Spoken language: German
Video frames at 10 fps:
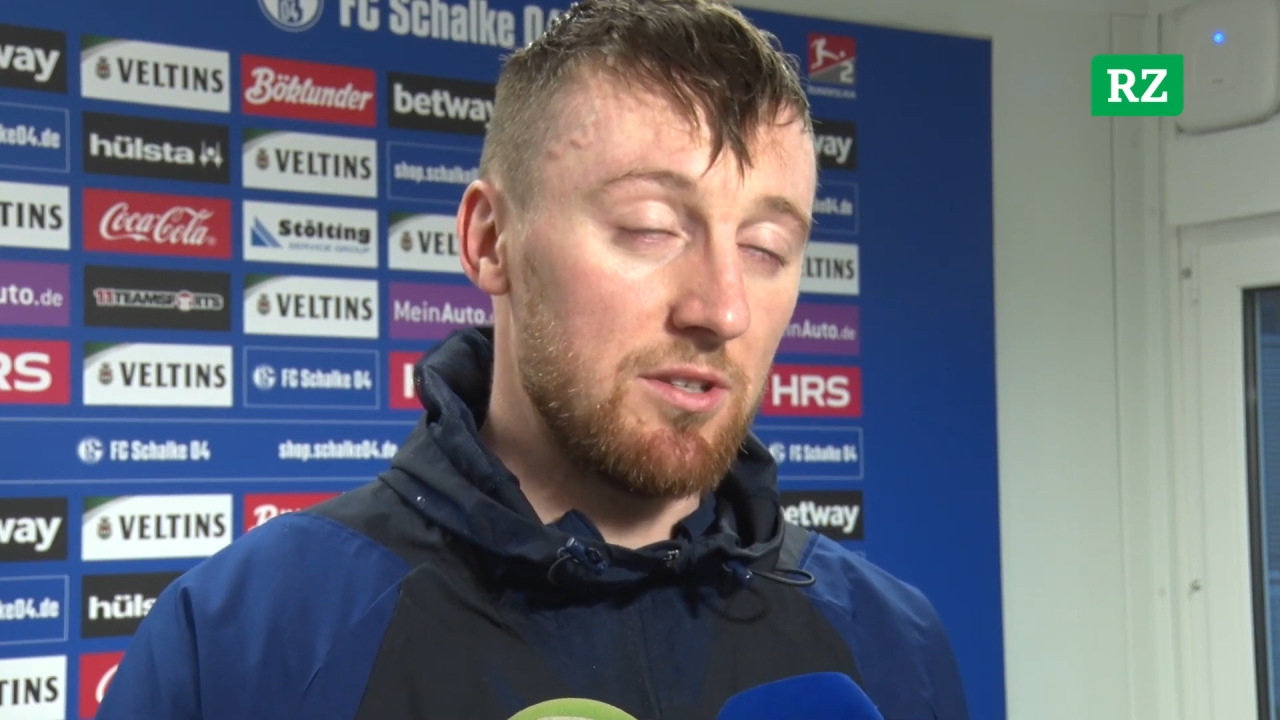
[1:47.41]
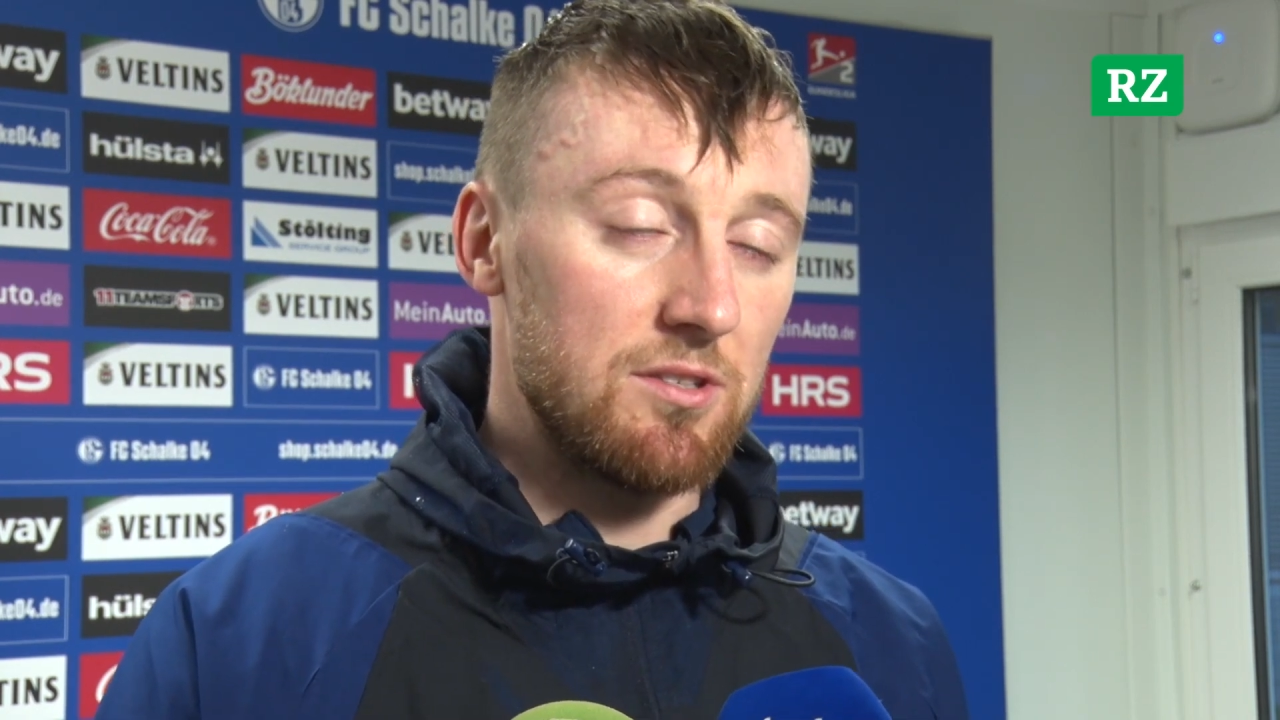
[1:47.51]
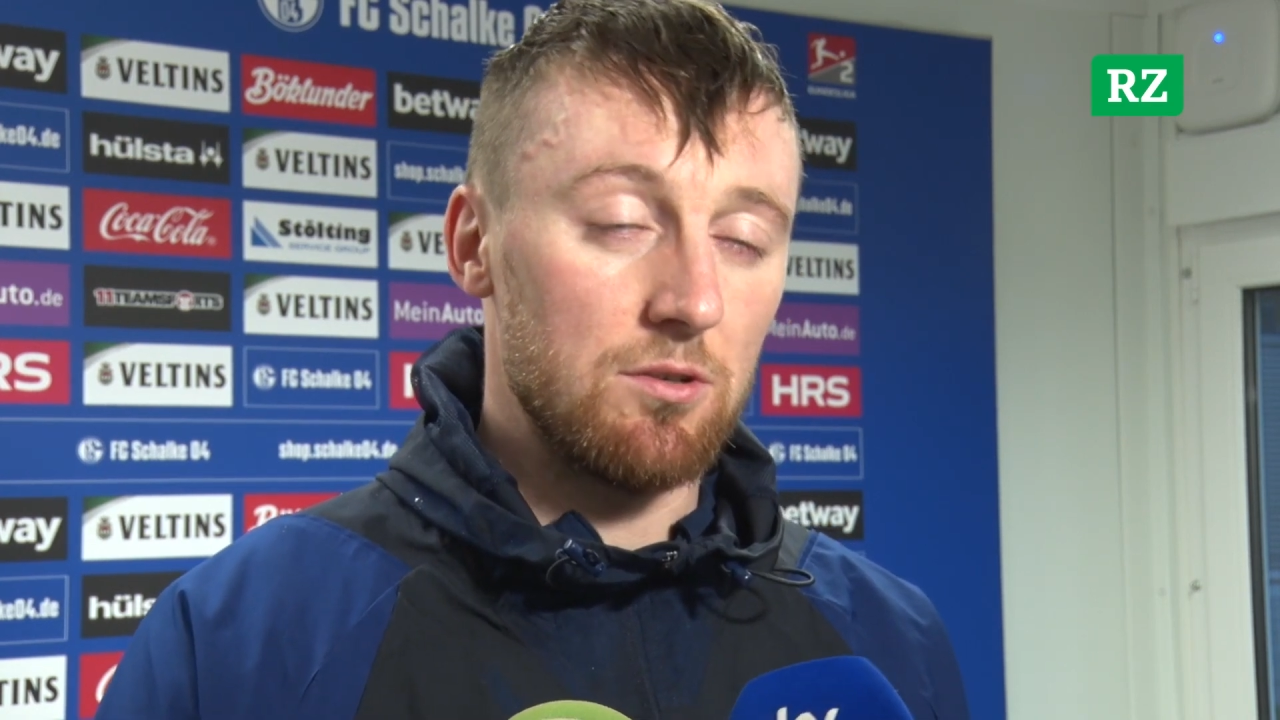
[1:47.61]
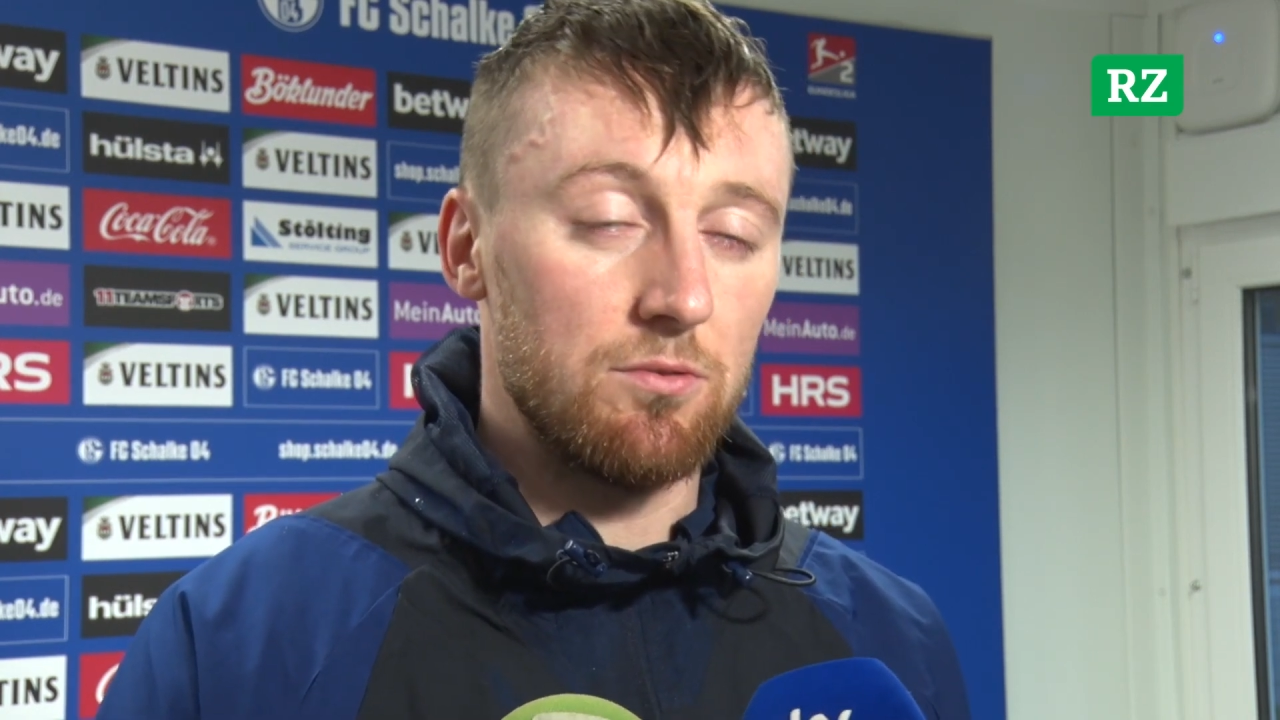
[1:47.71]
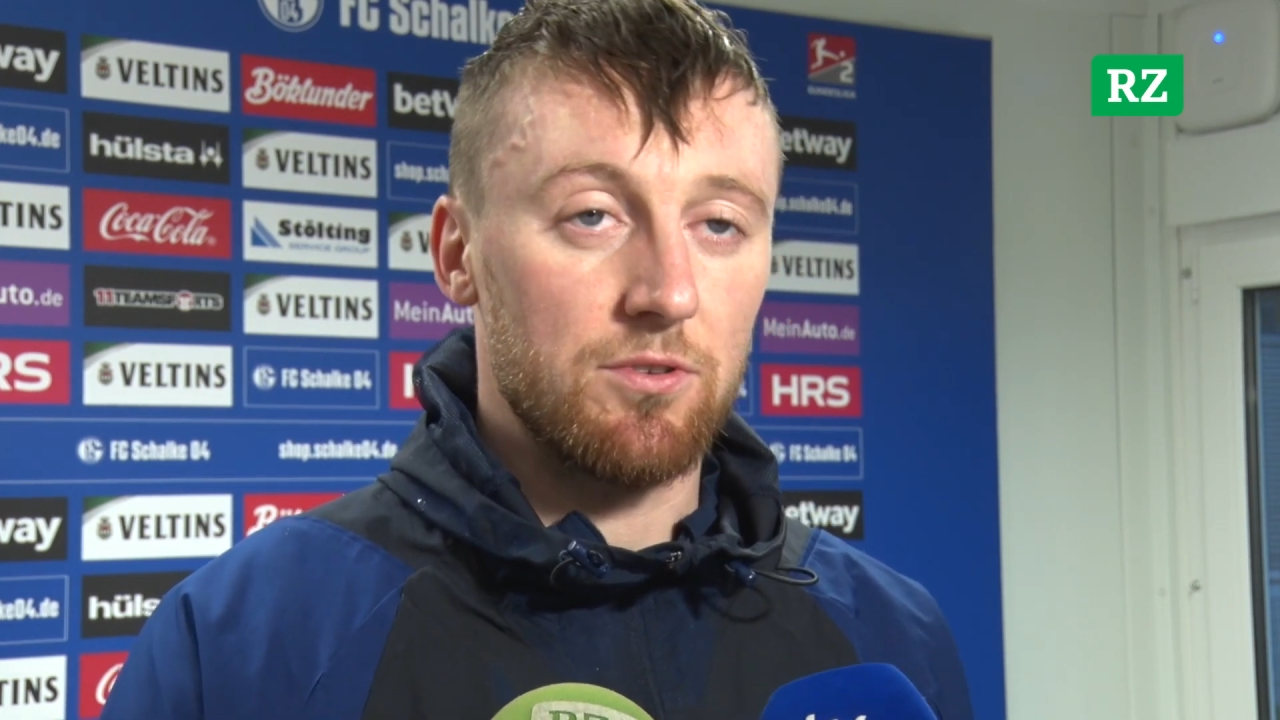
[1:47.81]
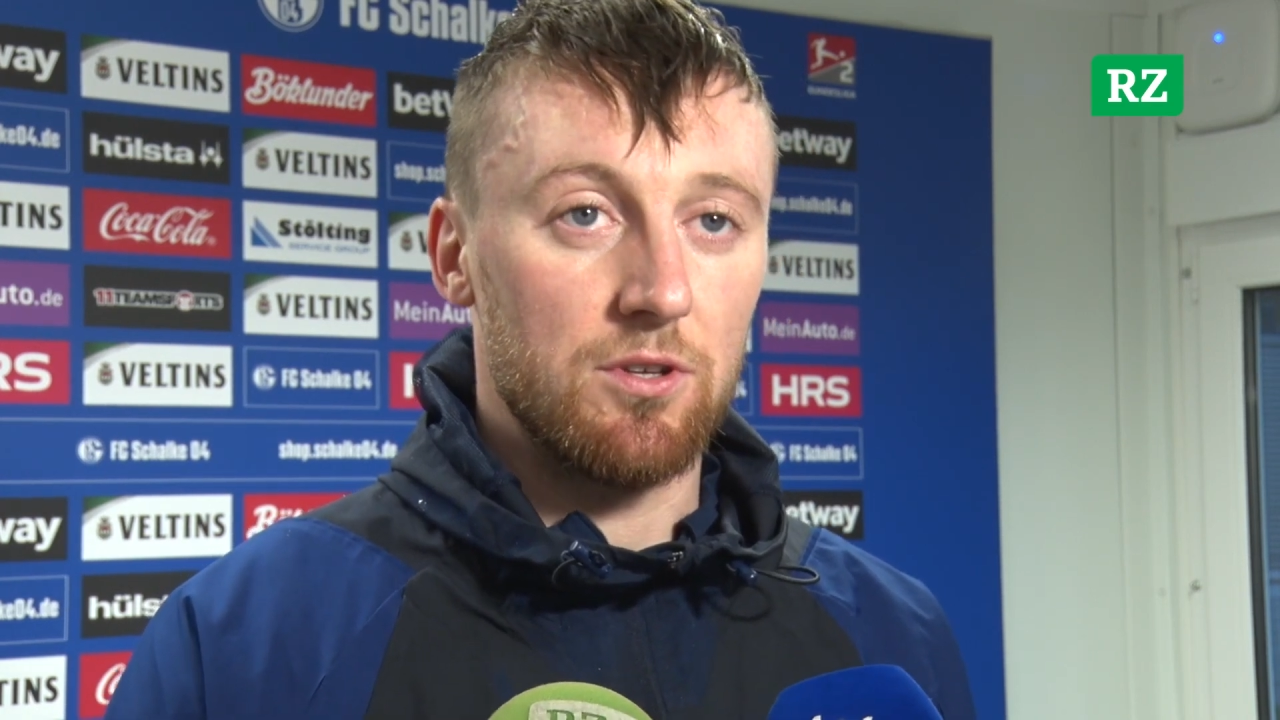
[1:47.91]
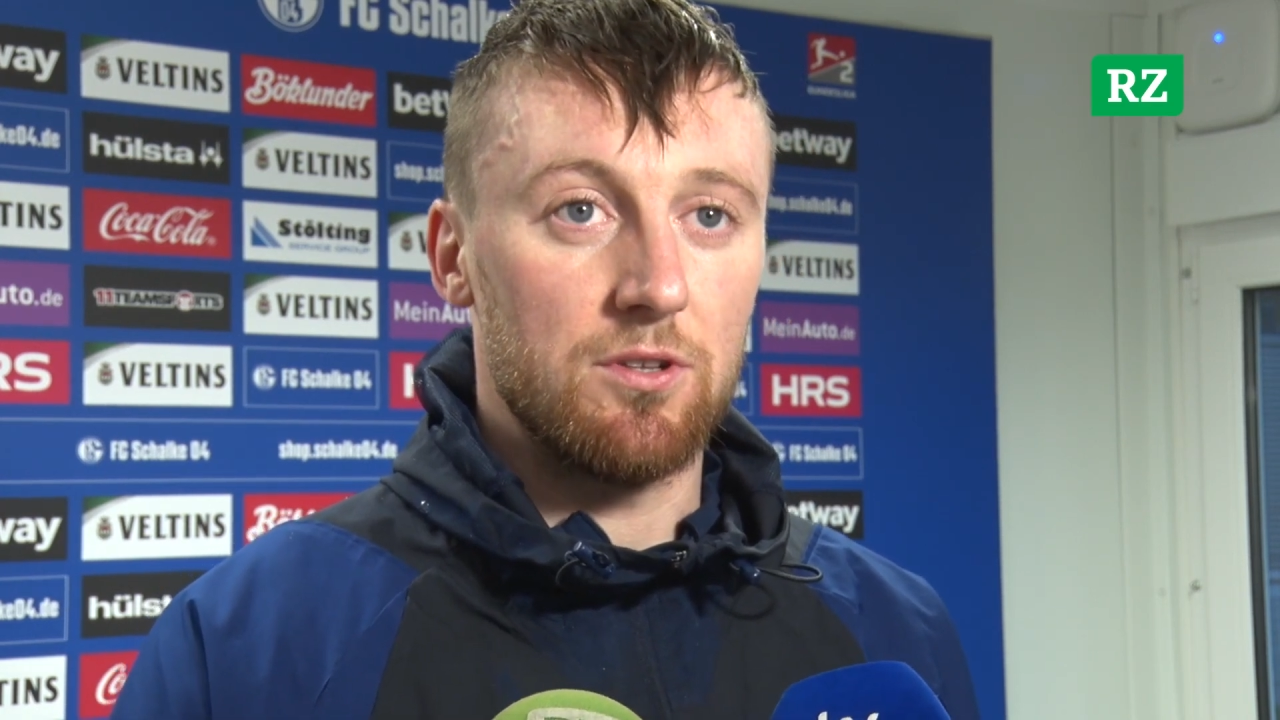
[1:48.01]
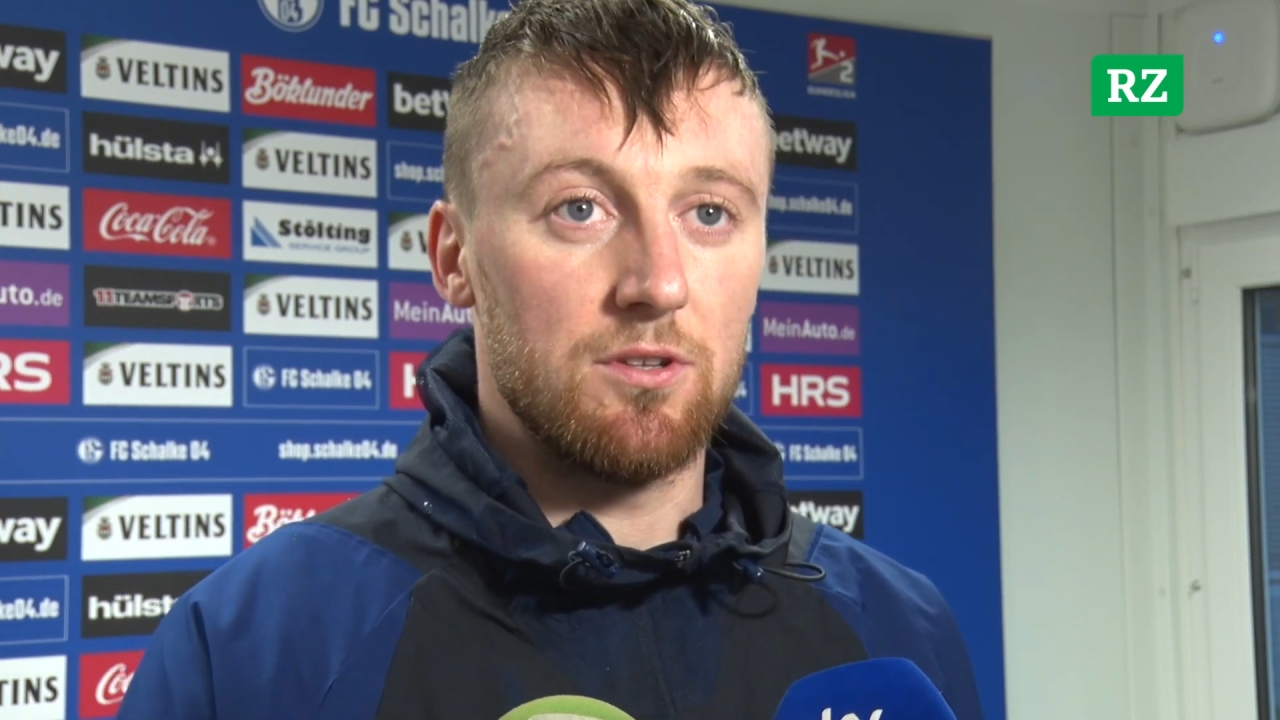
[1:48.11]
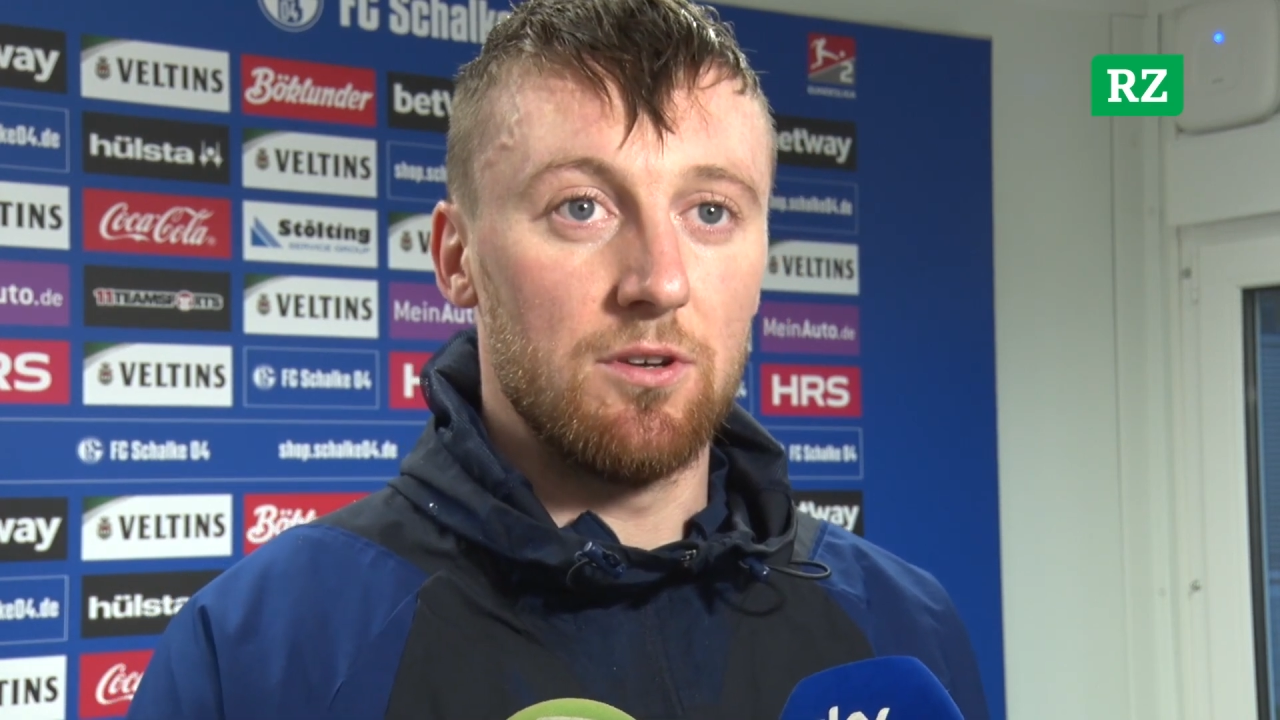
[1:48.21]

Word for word: letzten Auftritt,